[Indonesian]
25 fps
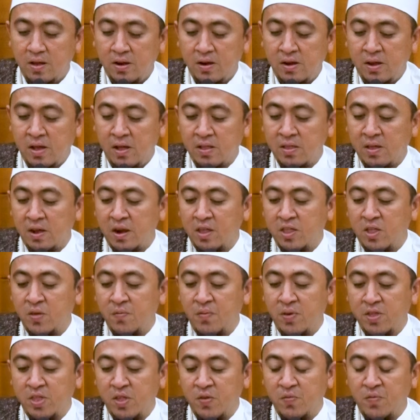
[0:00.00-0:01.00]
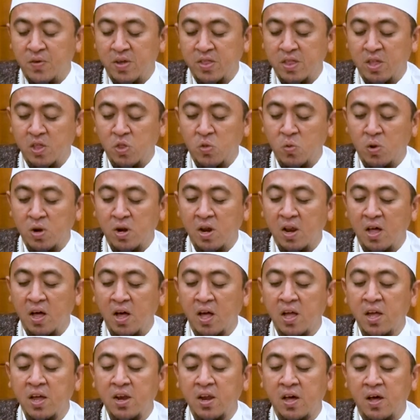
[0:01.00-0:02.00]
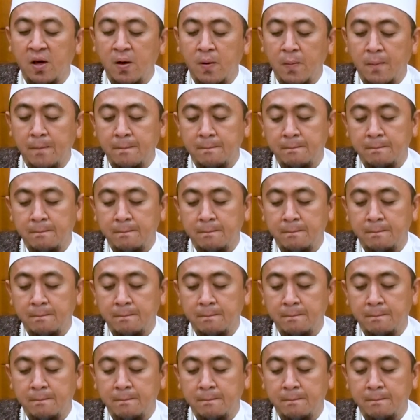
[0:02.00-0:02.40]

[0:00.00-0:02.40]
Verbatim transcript: Di antara sifat-sifat itu adalah gina